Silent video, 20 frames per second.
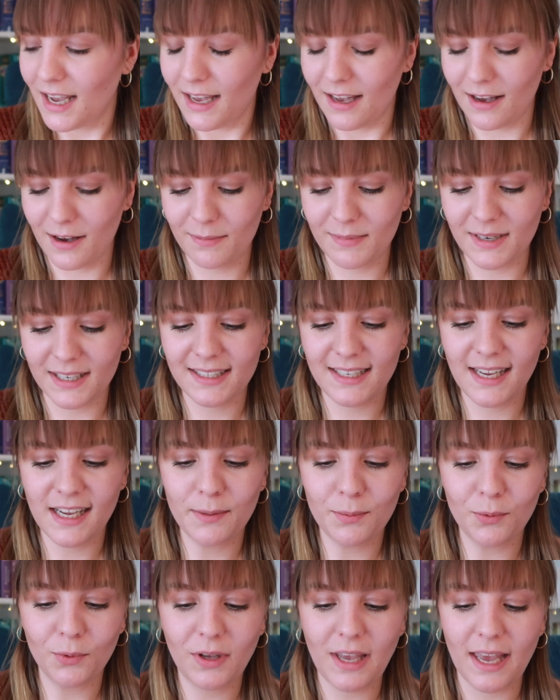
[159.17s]
Ähm, das
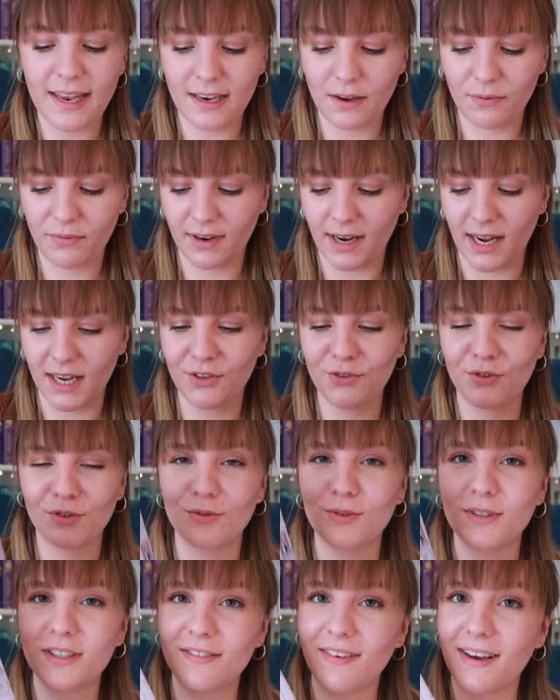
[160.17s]
nächste Buch kennt ihr vielleicht
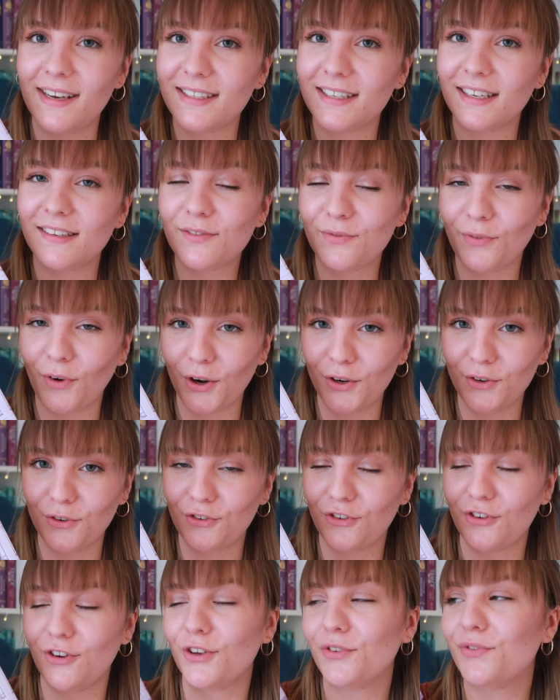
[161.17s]
schon und zwar ist das
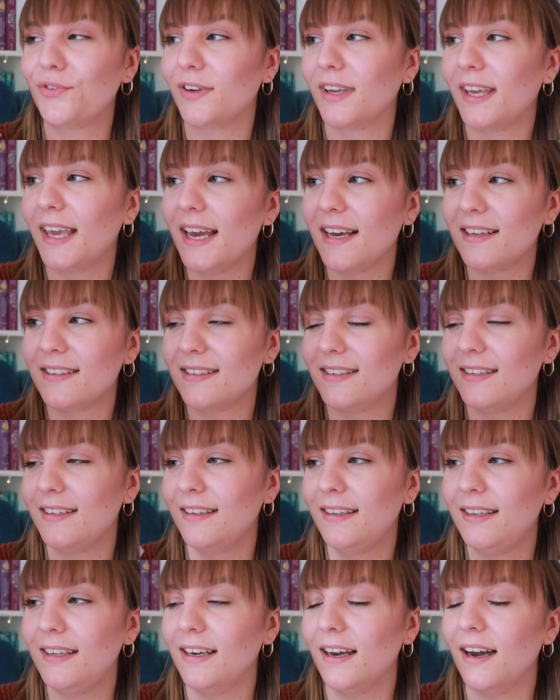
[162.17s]
Wolkenschloss von
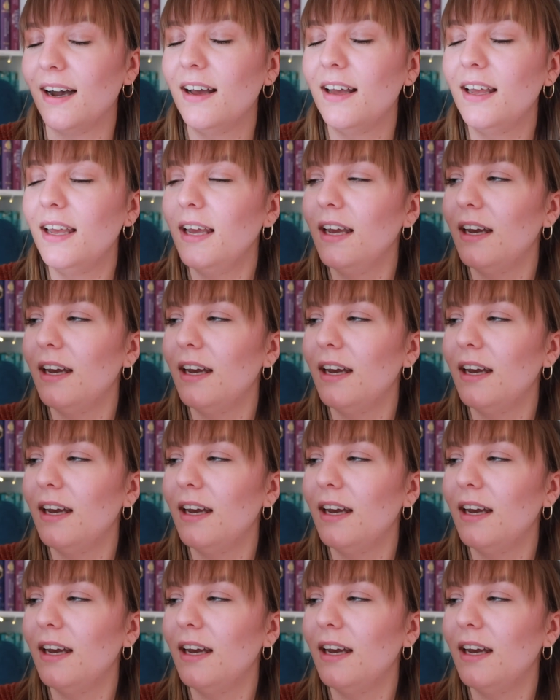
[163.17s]
Kerstin Gier.